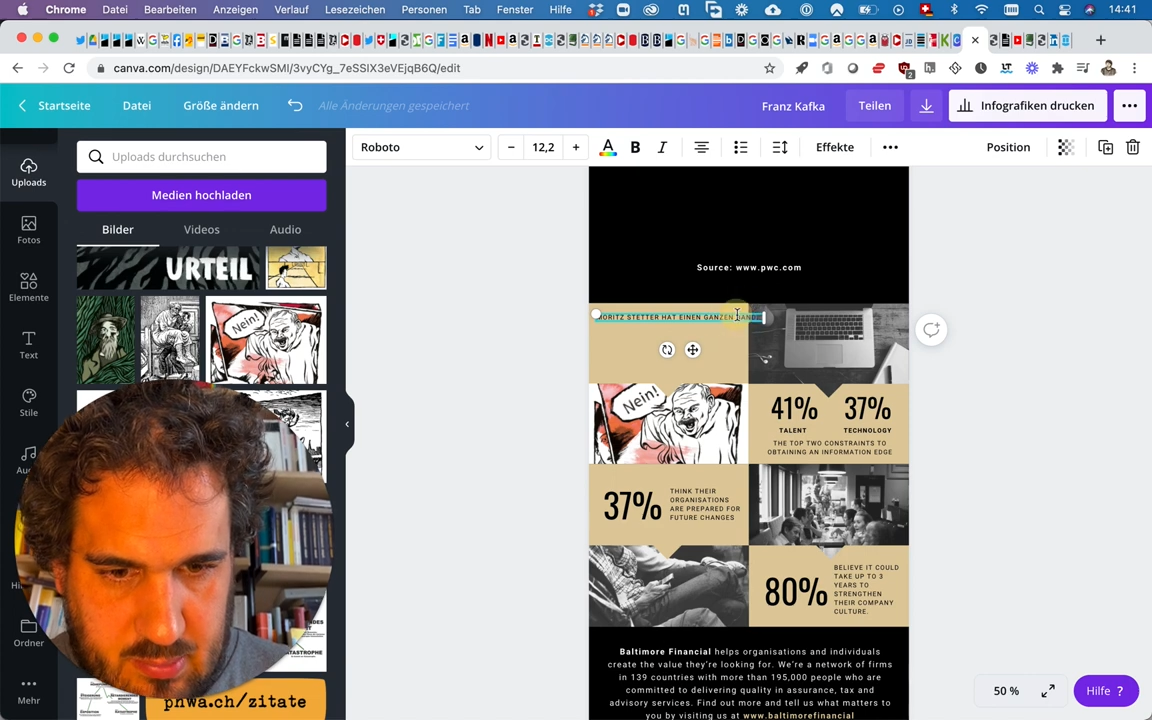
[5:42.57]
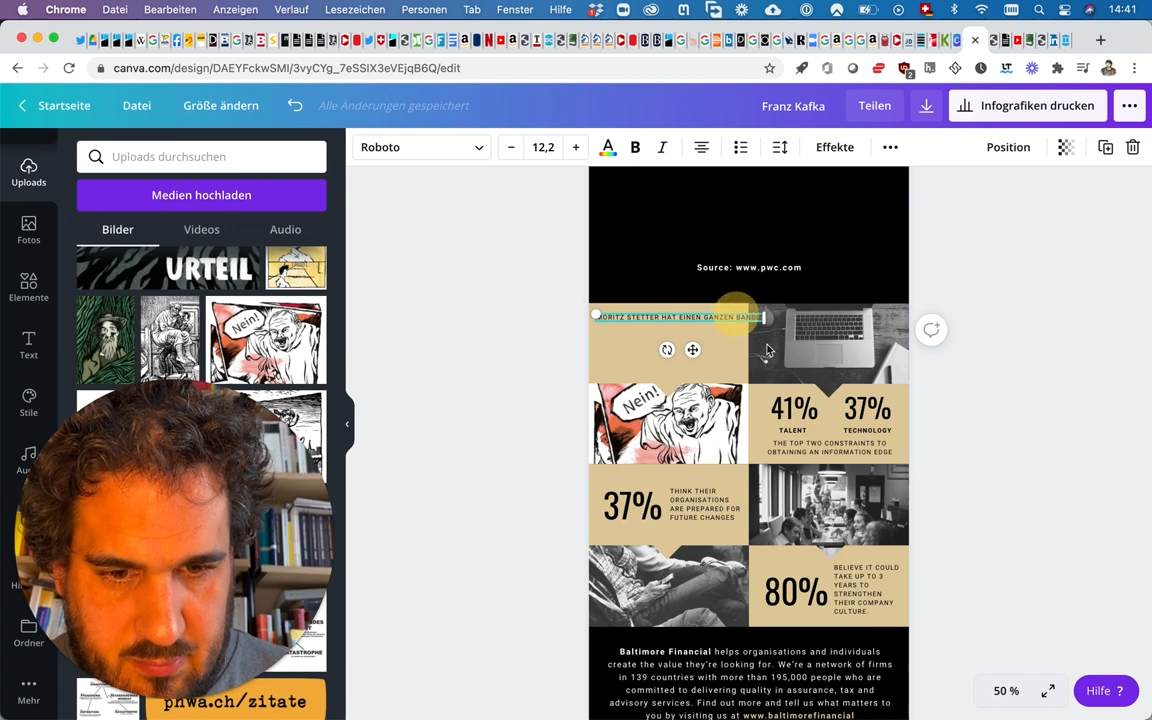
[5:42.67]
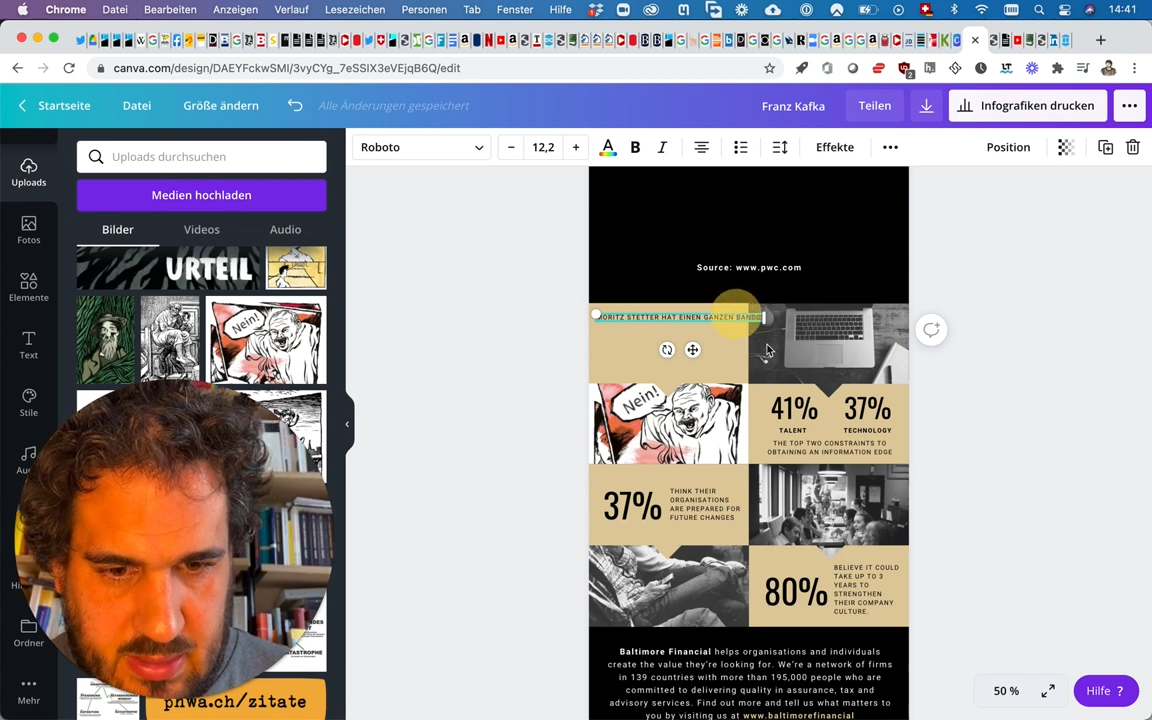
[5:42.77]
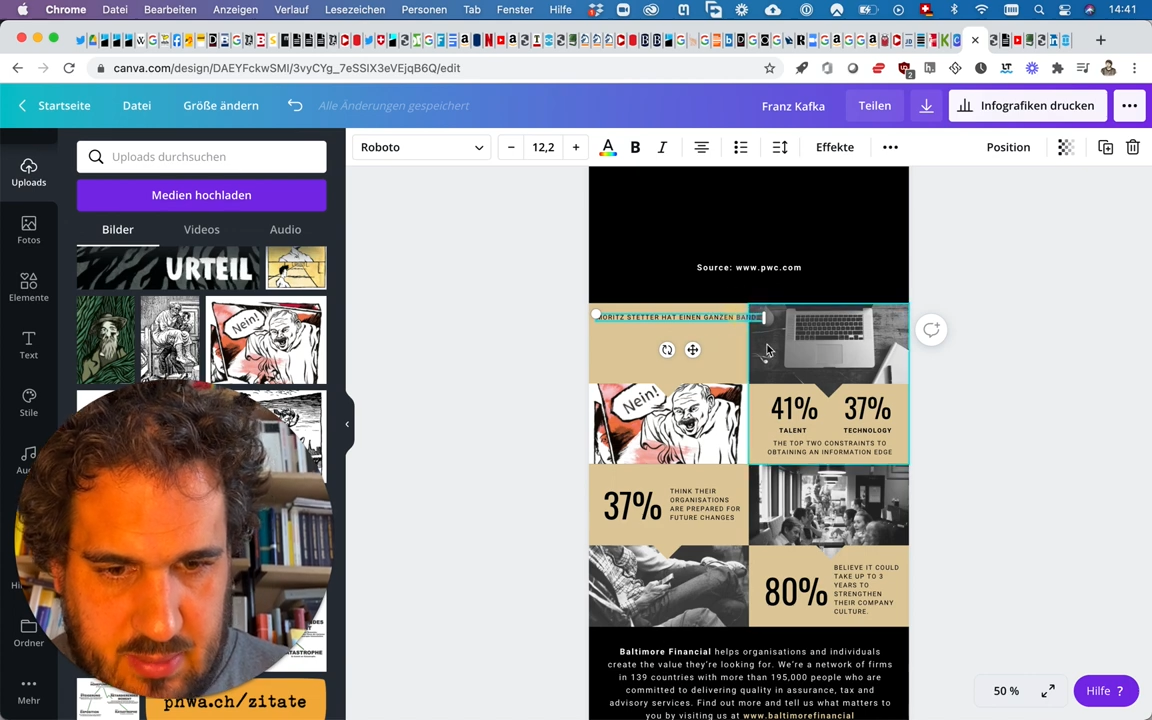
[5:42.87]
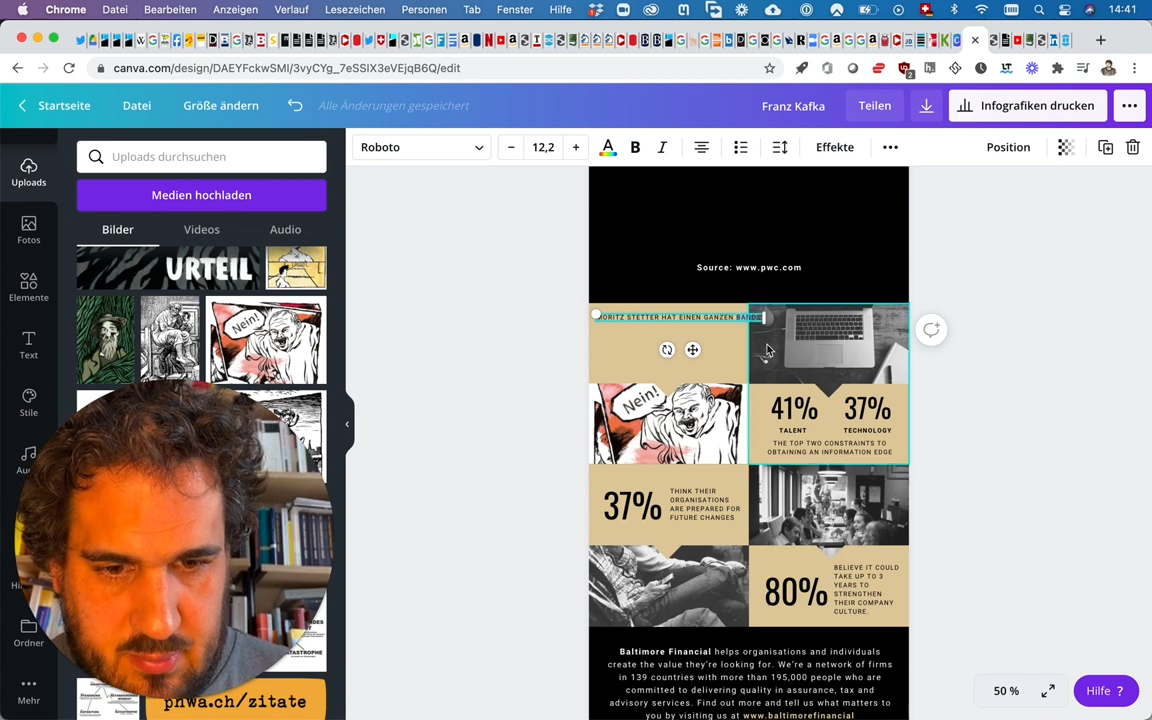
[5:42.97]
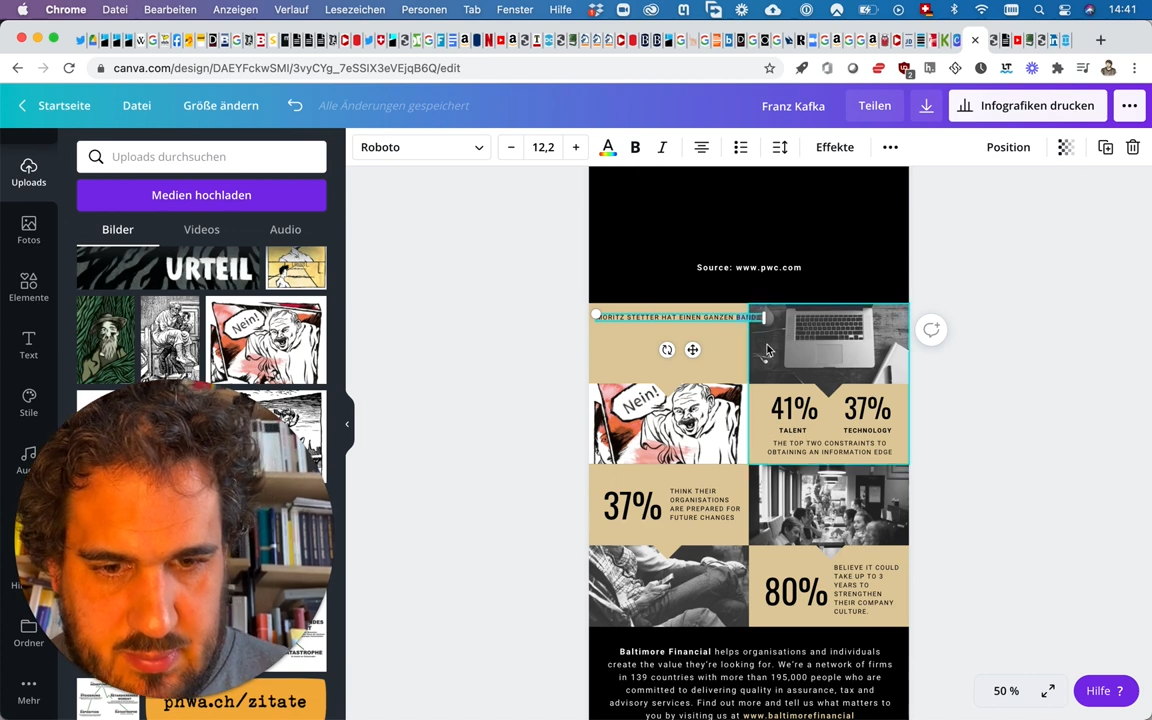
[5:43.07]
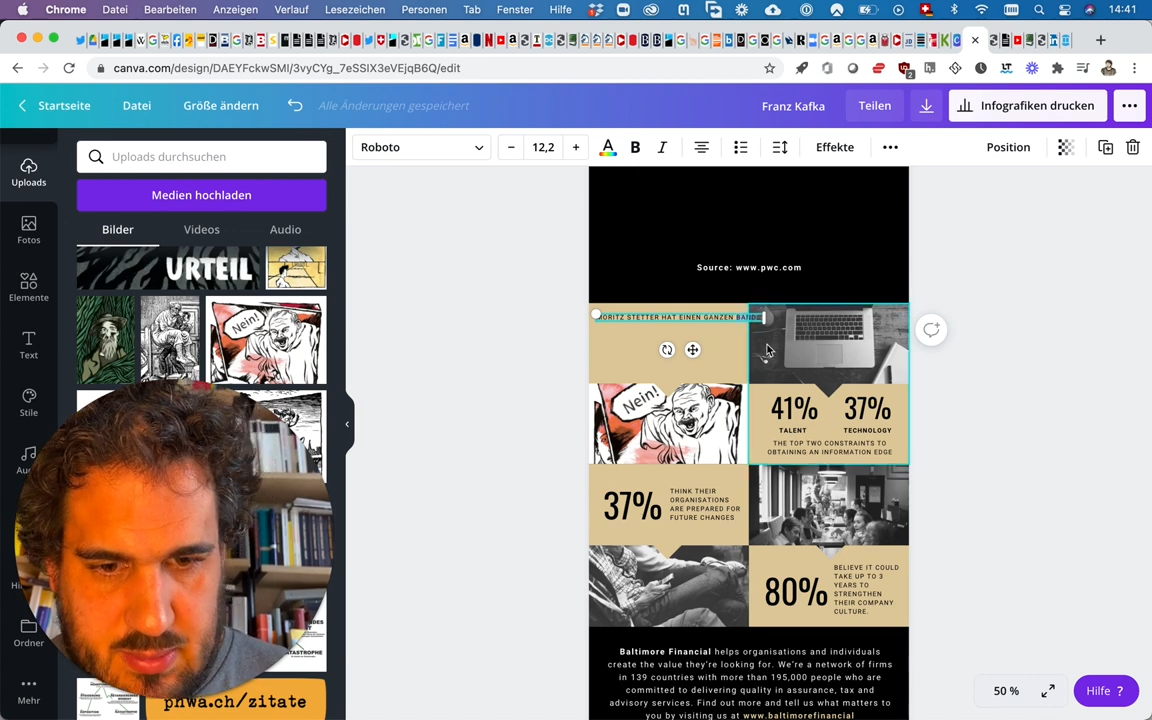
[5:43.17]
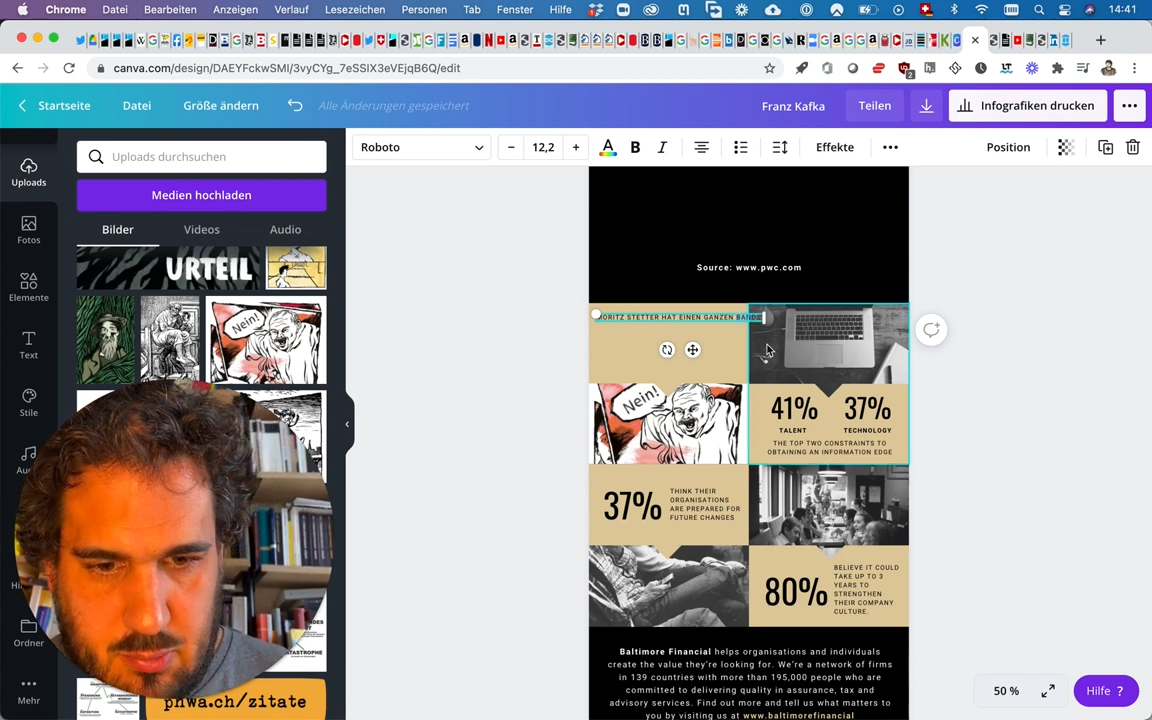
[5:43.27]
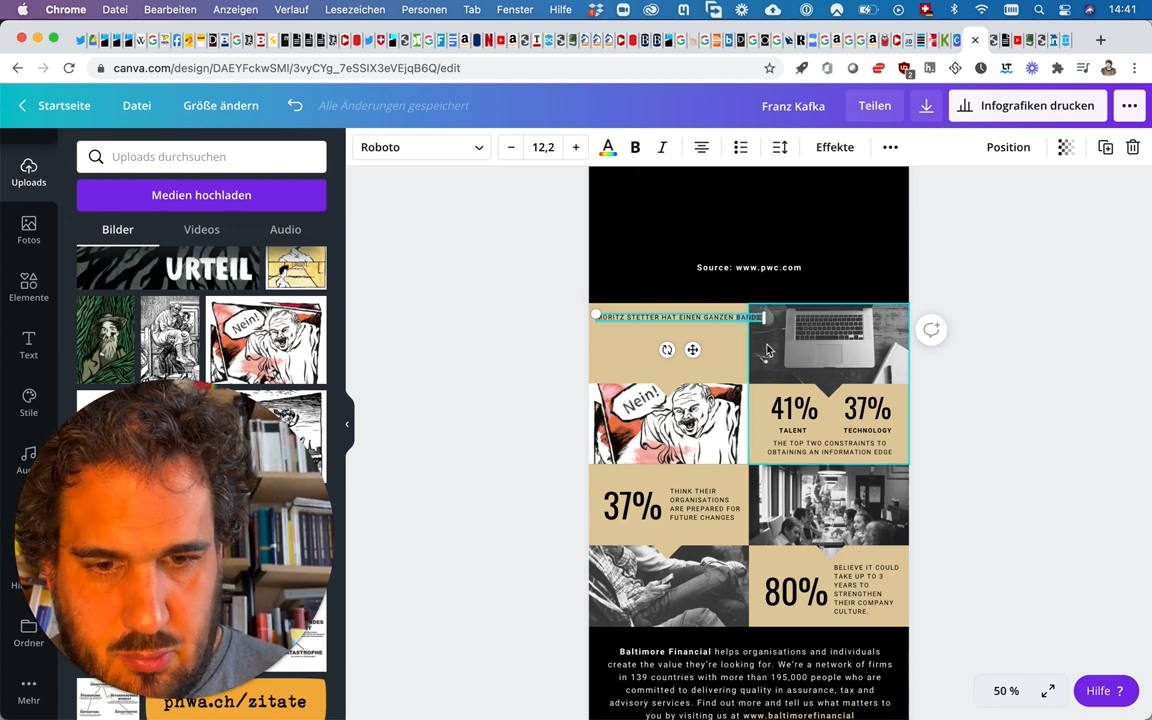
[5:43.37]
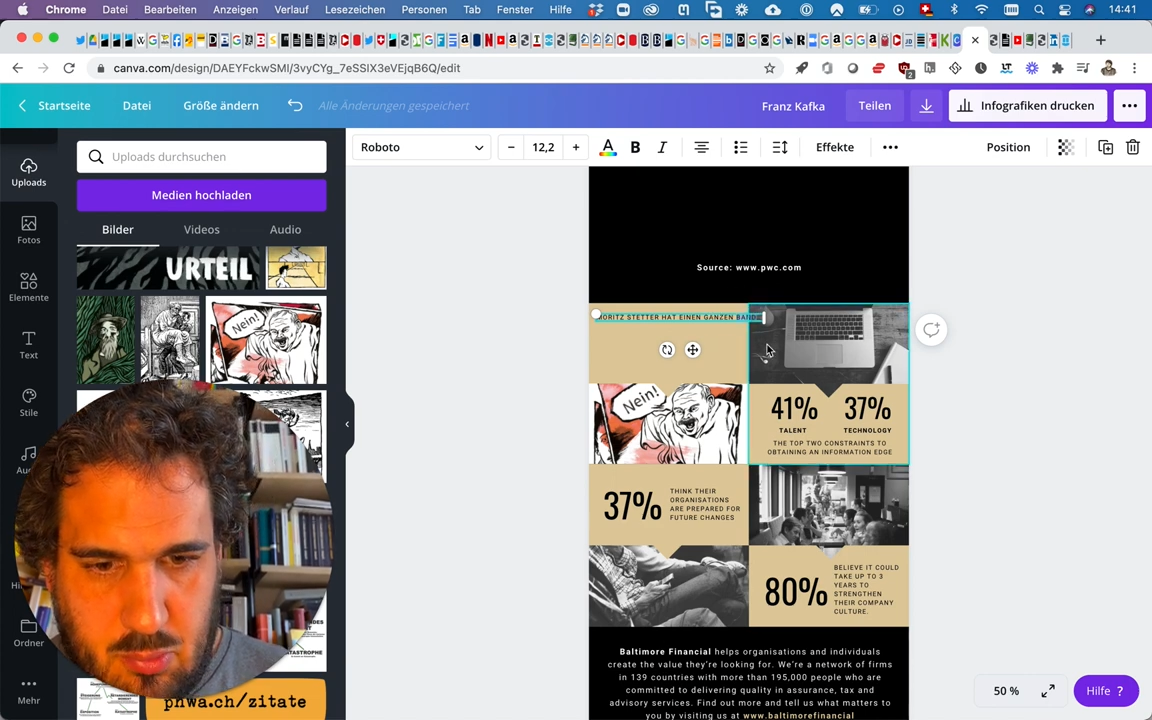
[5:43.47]
weiter
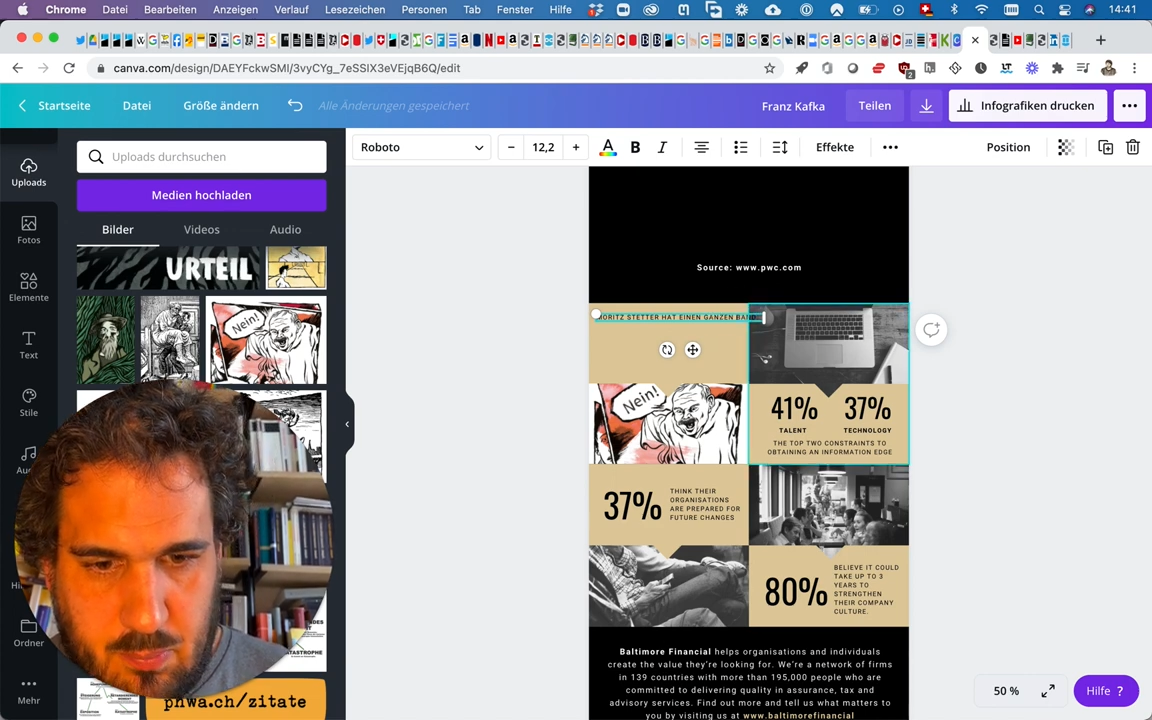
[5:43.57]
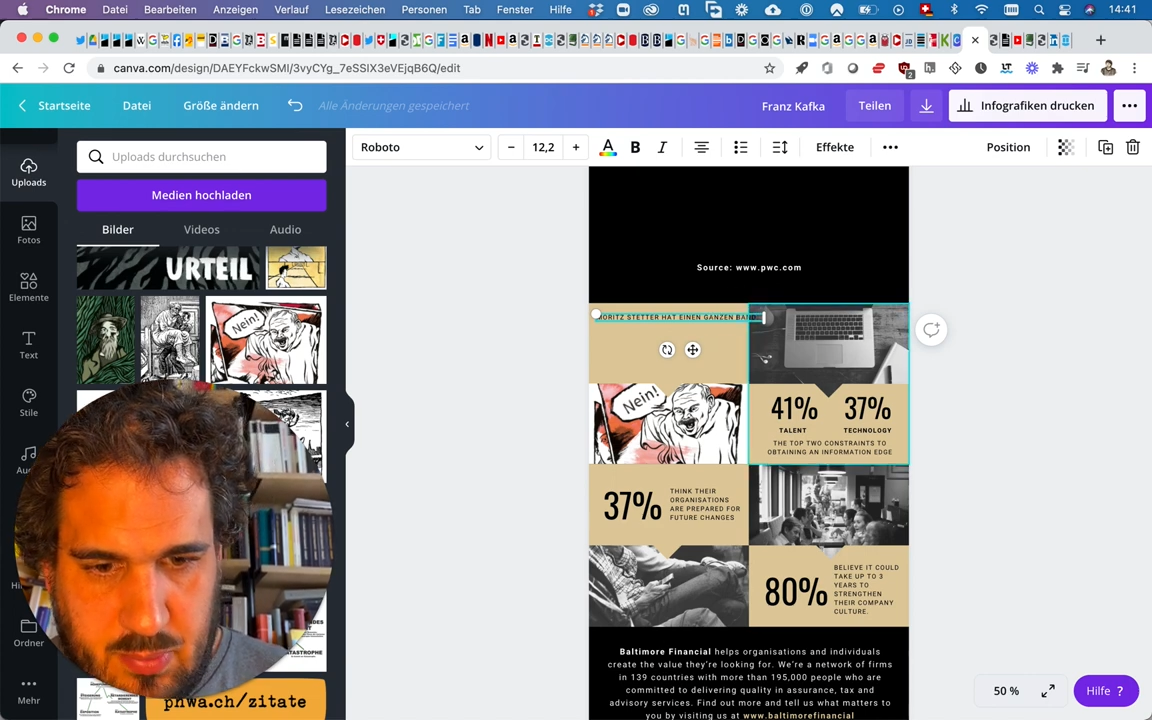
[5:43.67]
so.